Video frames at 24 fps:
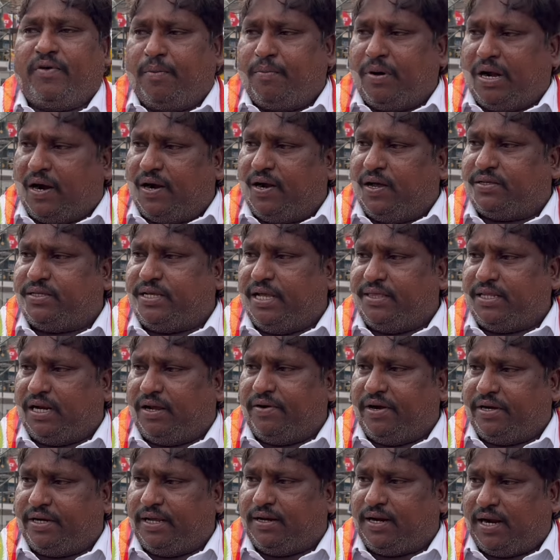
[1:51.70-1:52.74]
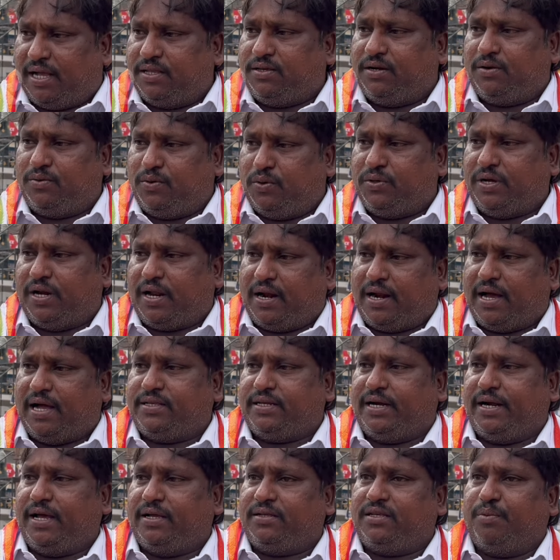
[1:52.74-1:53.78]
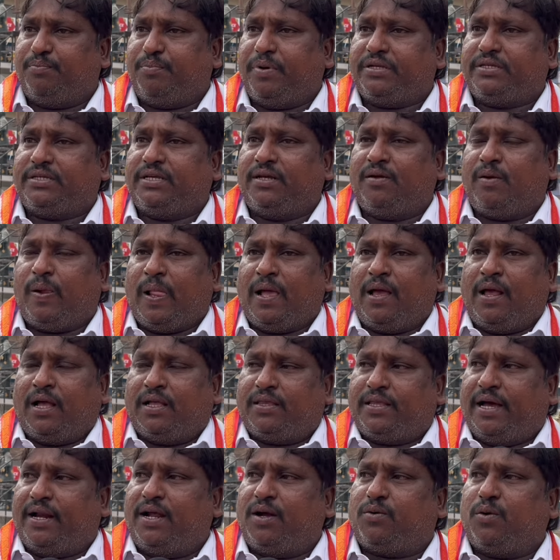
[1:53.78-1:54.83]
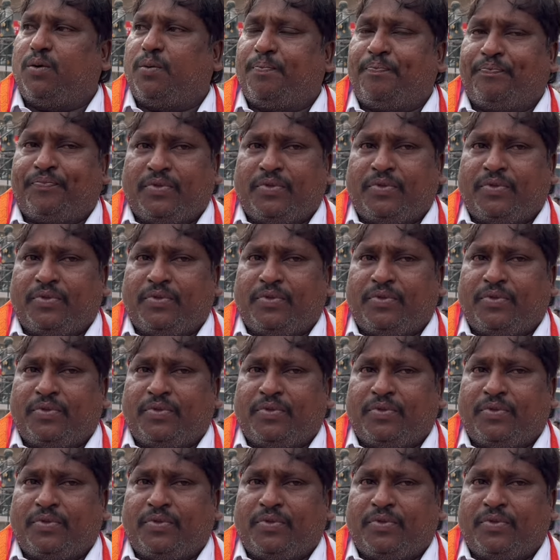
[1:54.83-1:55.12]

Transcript: విమలాడకు చెందిన వ్యక్తి రాజులు గుంగుల రాజురెడ్డి అని చెప్పేసి తనకు